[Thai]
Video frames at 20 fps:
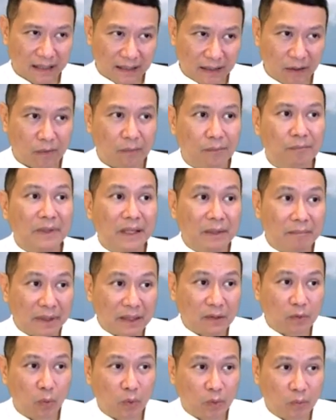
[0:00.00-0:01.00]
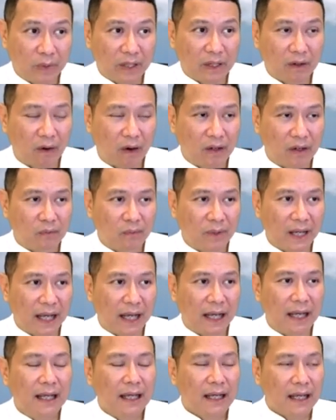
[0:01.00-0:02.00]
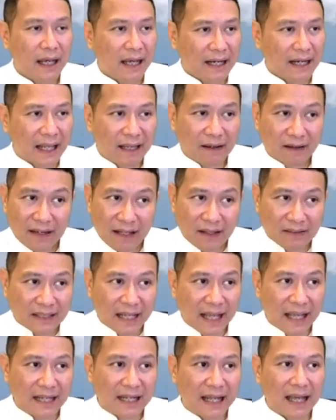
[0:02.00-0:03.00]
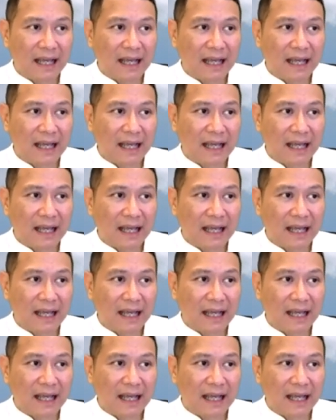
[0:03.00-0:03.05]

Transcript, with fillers: เรามีเป็นทุนไว้ก่อนว่า อะไรก็แล้วแต่